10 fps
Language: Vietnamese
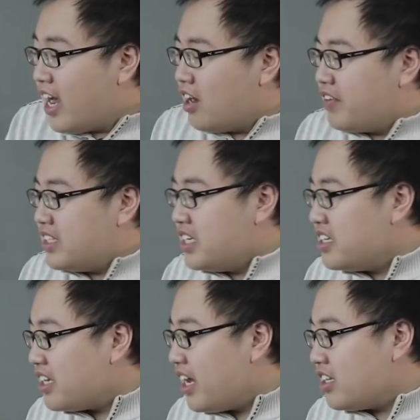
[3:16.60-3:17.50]
để ở vị trí
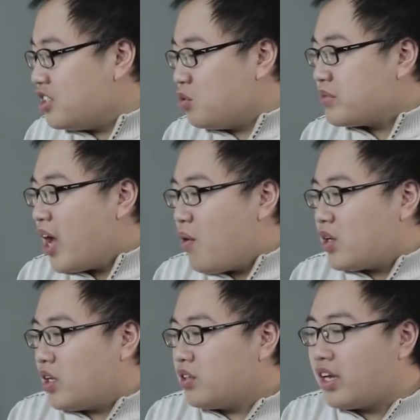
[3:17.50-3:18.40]
như thế này thì chúng ta
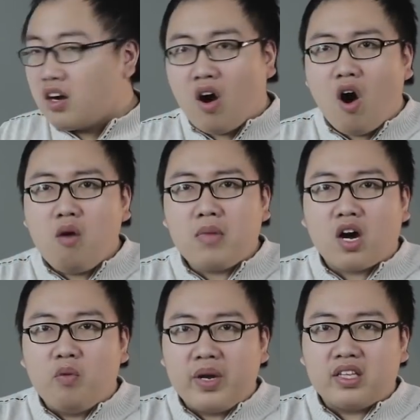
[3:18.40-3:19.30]
hoàn toàn có thể gõ mà
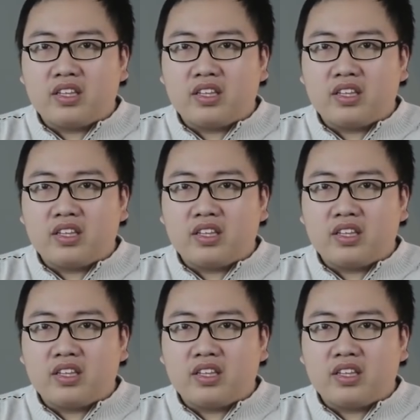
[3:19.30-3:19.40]
không bị